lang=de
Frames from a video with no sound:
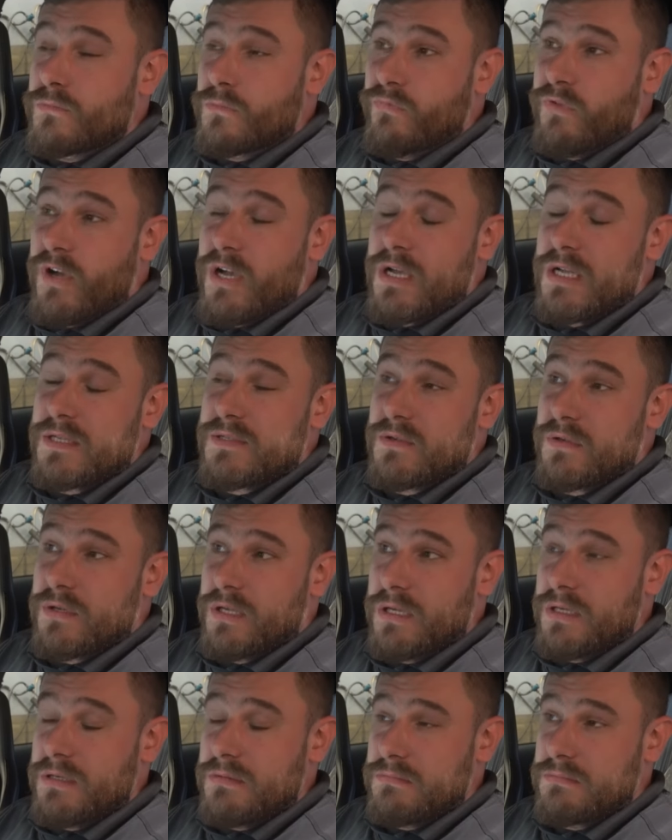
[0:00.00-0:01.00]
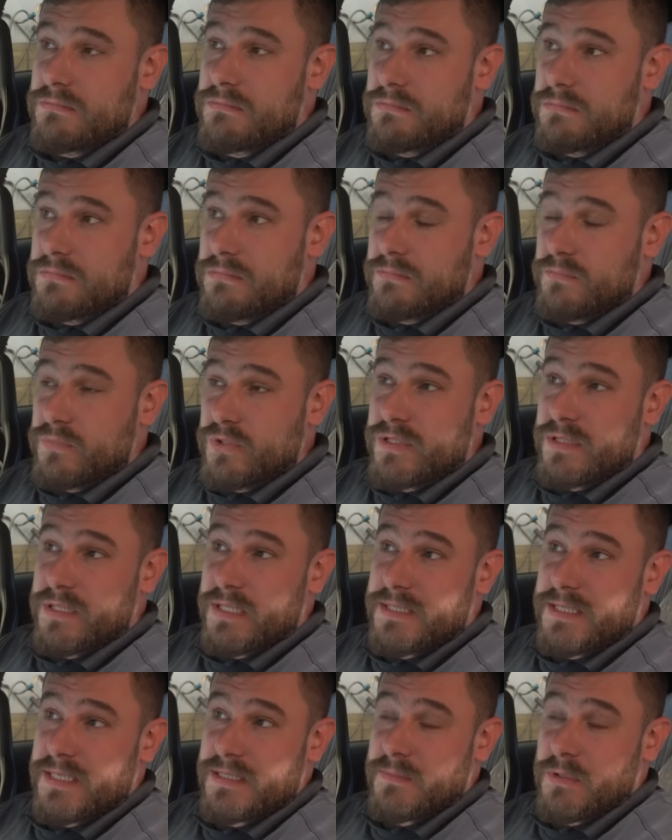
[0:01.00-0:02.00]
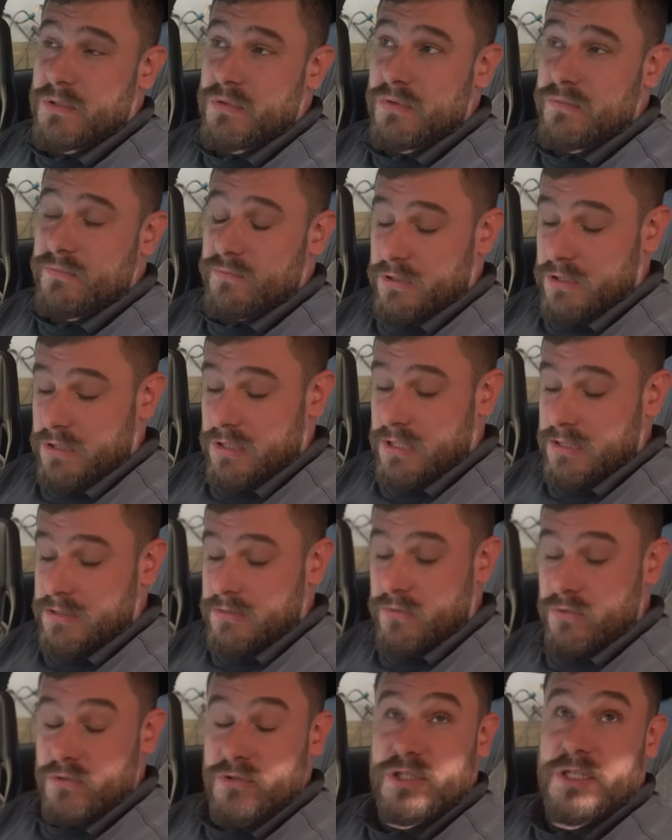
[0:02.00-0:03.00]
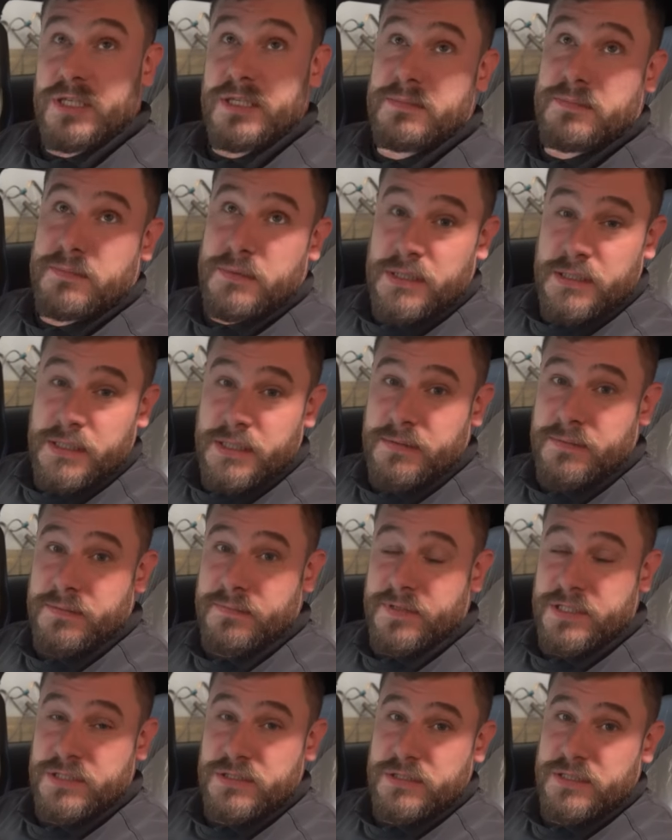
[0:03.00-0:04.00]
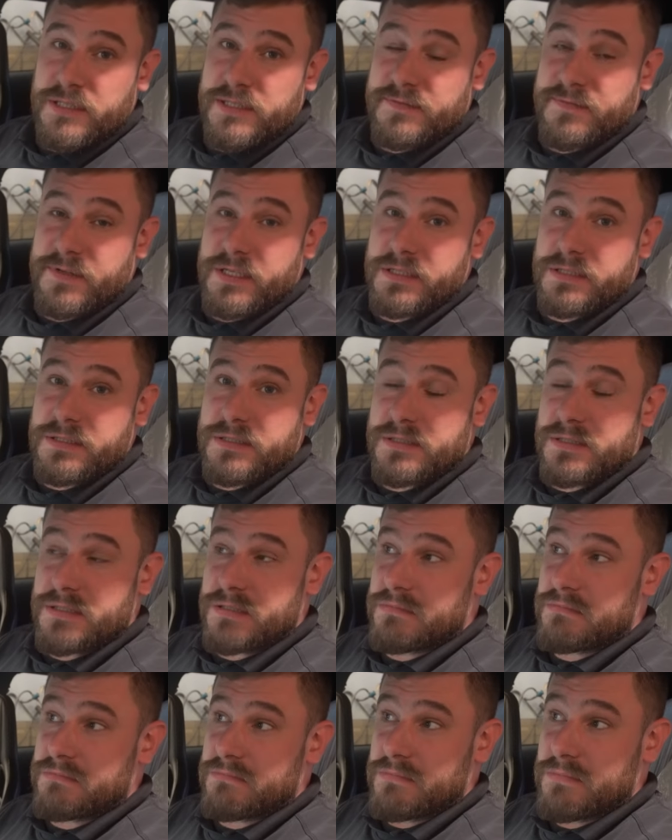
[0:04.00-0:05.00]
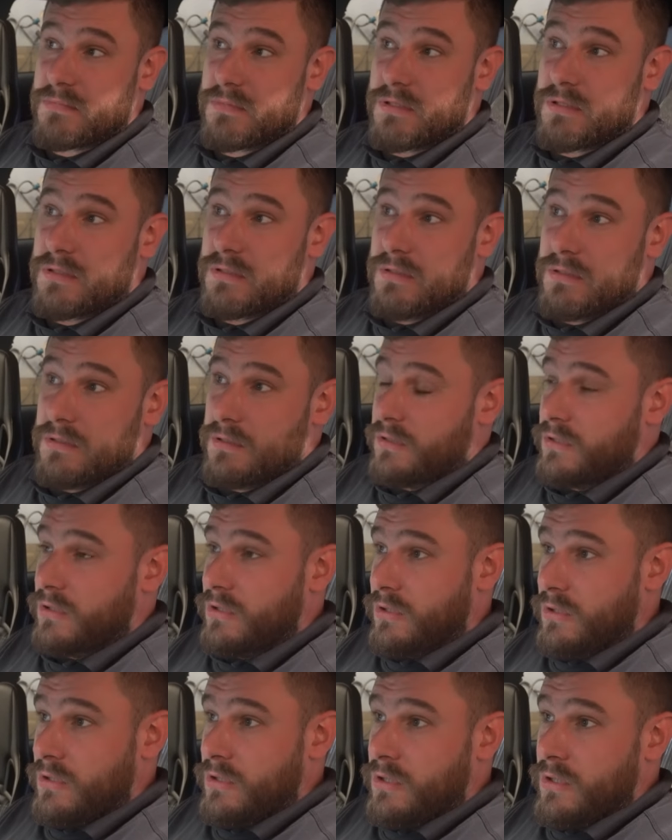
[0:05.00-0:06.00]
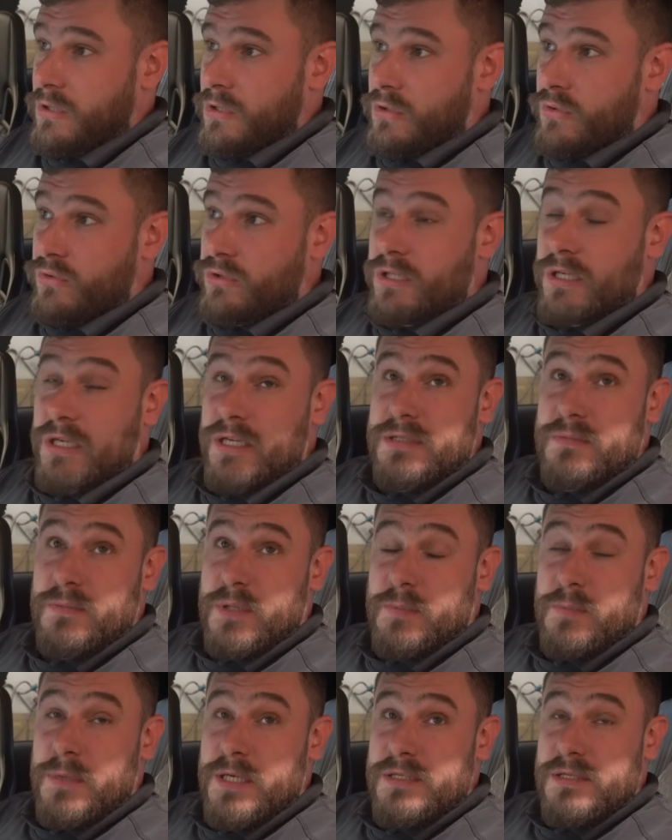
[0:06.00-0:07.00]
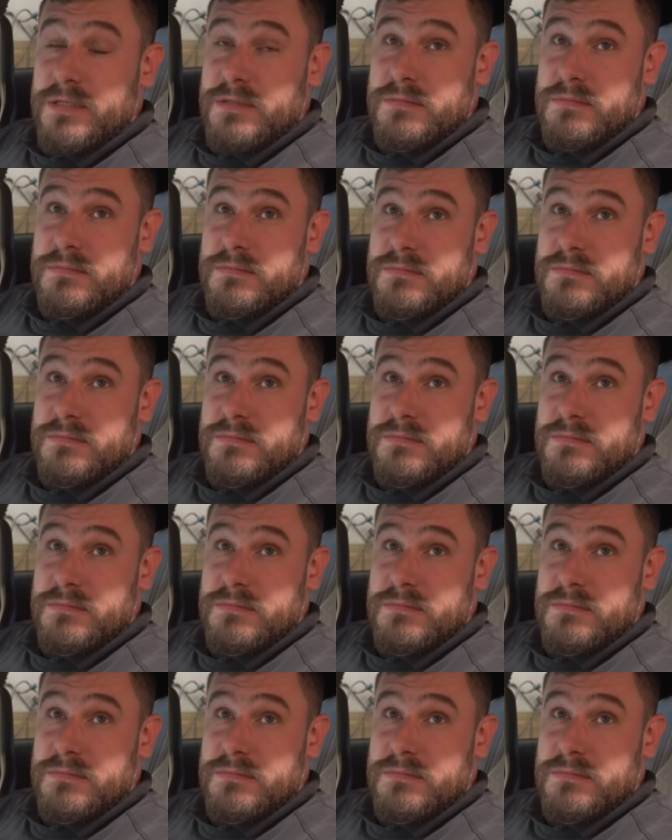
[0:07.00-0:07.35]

War ganz okay. Mussten jetzt erstmal gucken, wo der Ladedruck steht, bei welchem Tastverhältnis. Mhm. Und den Rest macht Marci.